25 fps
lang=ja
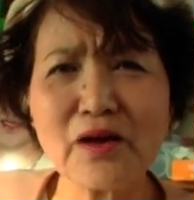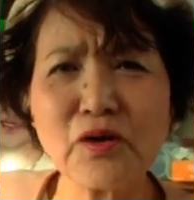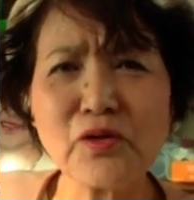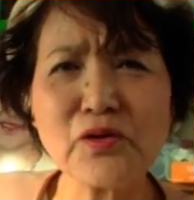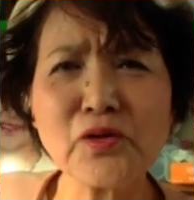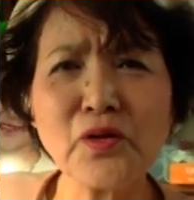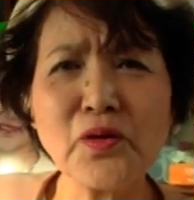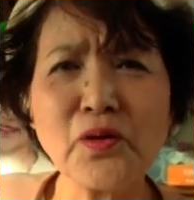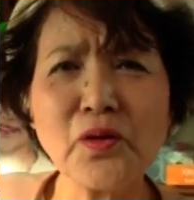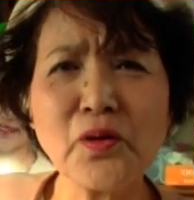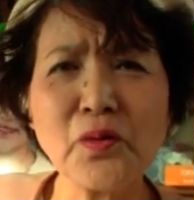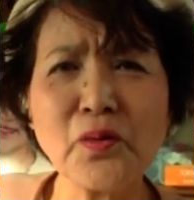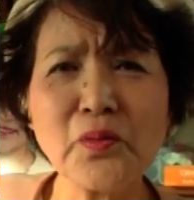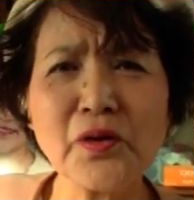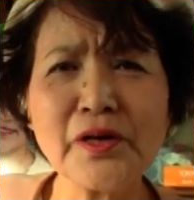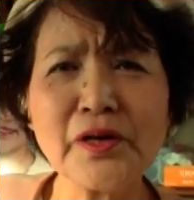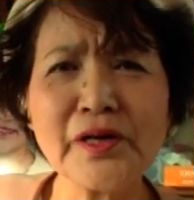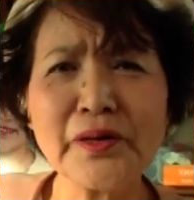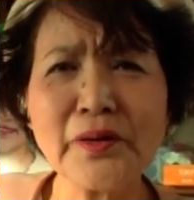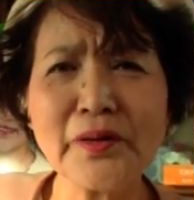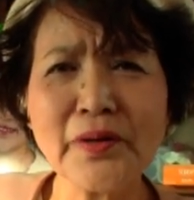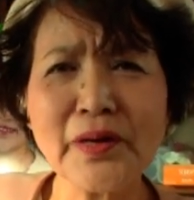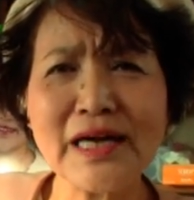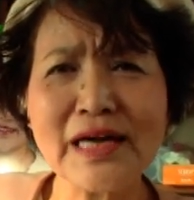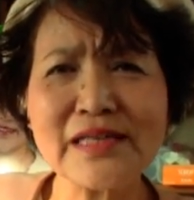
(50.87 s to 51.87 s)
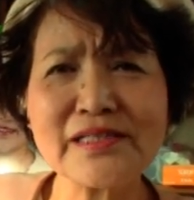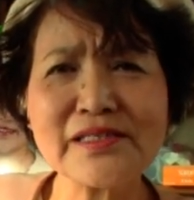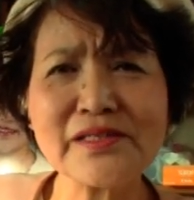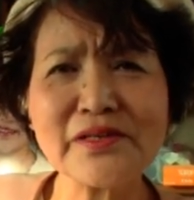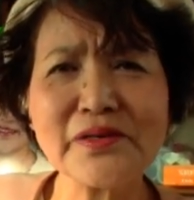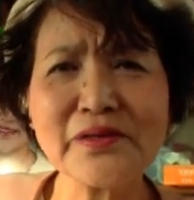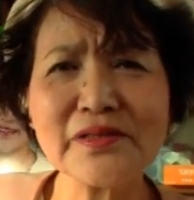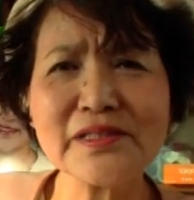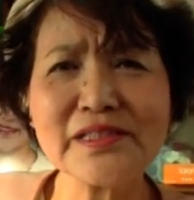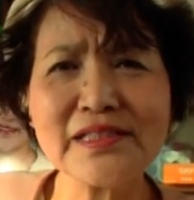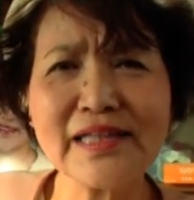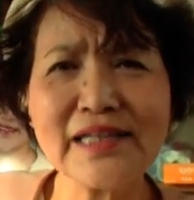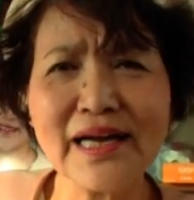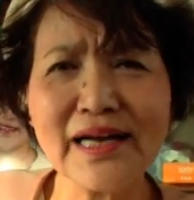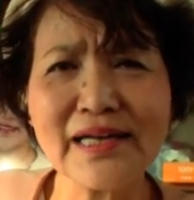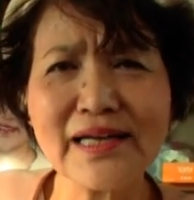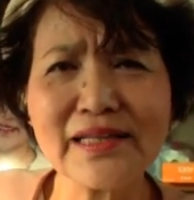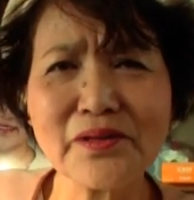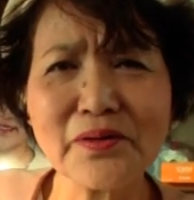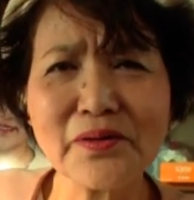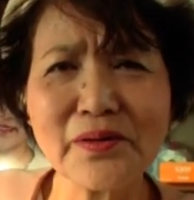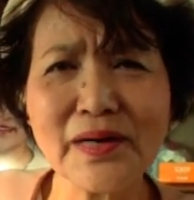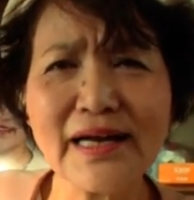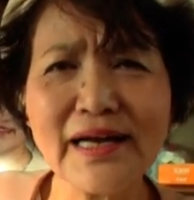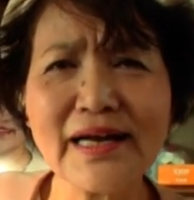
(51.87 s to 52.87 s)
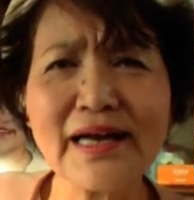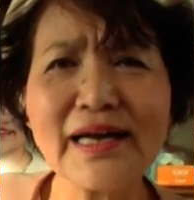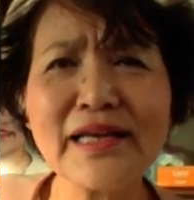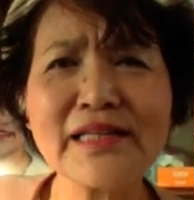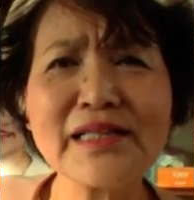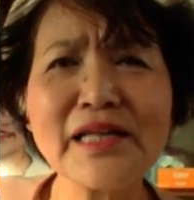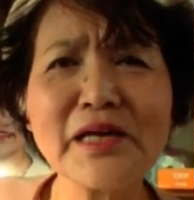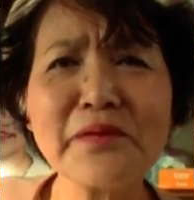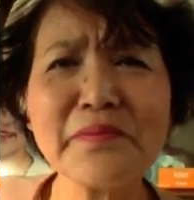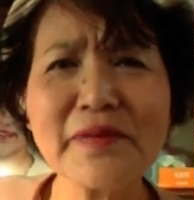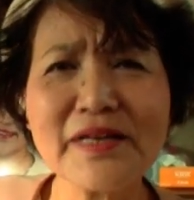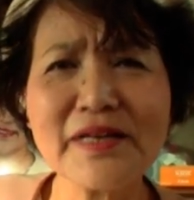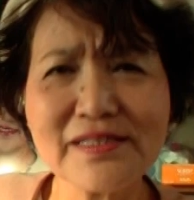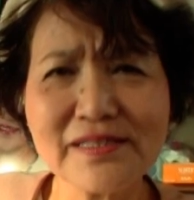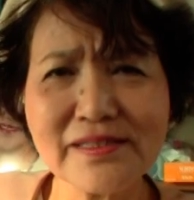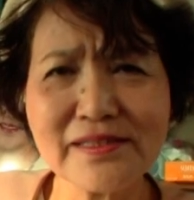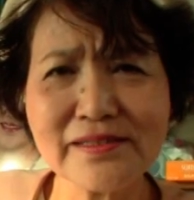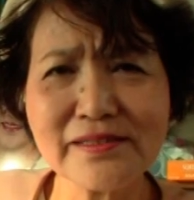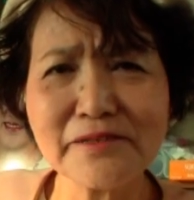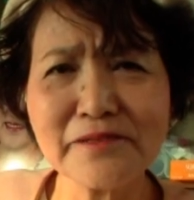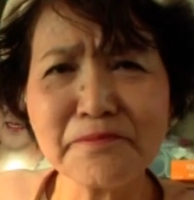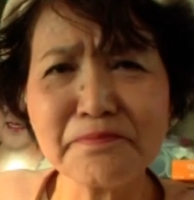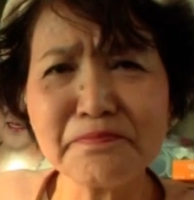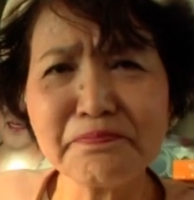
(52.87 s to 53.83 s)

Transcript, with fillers: この森を活用したいと考えています。